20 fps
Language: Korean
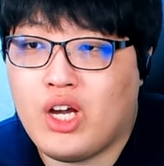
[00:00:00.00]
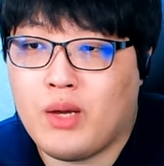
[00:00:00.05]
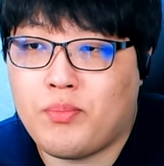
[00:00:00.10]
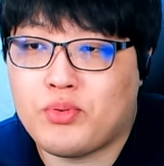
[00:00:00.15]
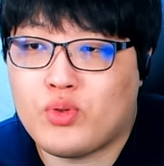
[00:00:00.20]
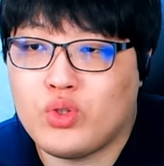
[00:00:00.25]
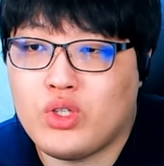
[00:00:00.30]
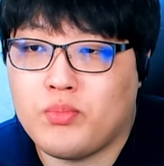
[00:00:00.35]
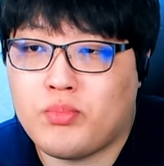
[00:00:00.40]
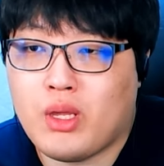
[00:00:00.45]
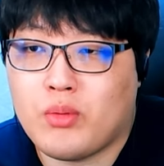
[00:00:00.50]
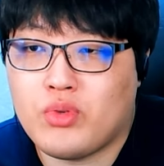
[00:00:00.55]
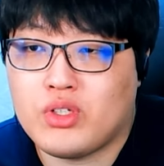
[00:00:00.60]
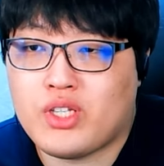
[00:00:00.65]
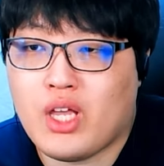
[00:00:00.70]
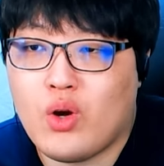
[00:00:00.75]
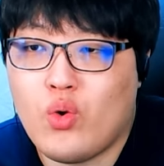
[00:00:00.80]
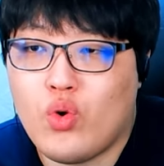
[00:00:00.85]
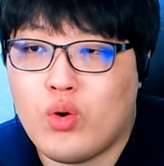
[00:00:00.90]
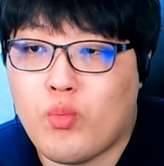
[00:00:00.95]
손님 때문에
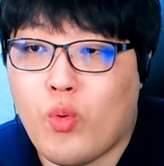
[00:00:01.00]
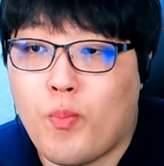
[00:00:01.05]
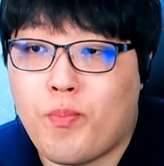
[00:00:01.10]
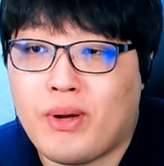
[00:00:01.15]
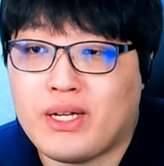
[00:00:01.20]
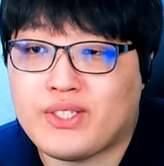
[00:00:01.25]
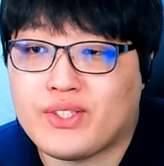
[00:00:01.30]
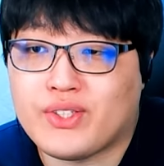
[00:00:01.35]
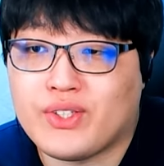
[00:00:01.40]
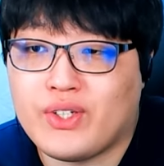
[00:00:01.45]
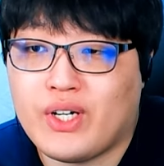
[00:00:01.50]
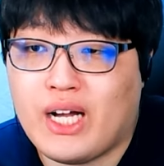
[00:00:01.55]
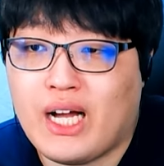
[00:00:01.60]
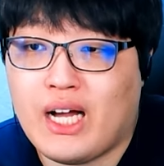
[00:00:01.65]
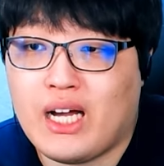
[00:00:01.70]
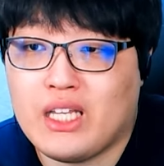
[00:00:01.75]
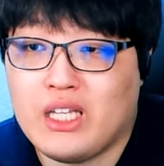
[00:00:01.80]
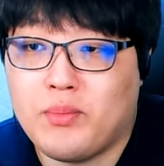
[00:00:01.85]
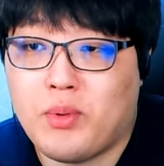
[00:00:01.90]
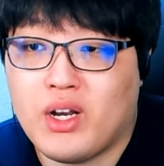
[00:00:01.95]
새로운 걸 못 봤어 아
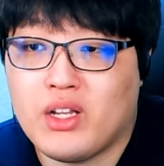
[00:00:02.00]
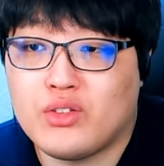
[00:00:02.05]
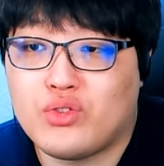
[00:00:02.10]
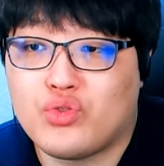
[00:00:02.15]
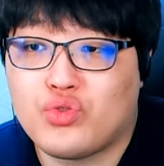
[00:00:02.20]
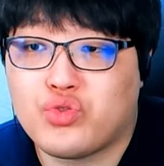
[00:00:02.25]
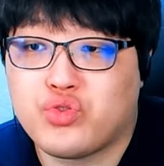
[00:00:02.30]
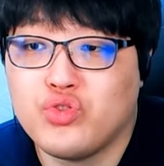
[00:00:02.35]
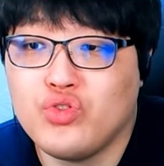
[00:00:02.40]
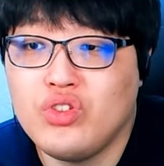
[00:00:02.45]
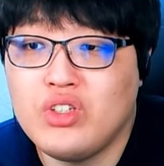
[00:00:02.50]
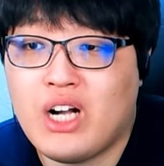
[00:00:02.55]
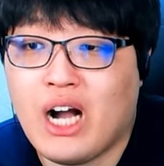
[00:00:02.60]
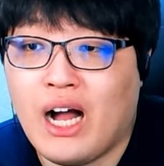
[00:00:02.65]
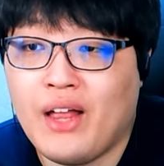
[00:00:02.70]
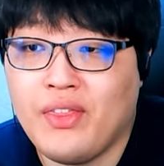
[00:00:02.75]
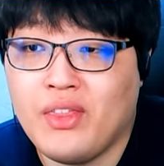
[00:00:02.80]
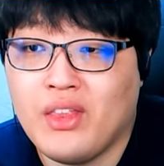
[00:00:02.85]
이번엔 중간?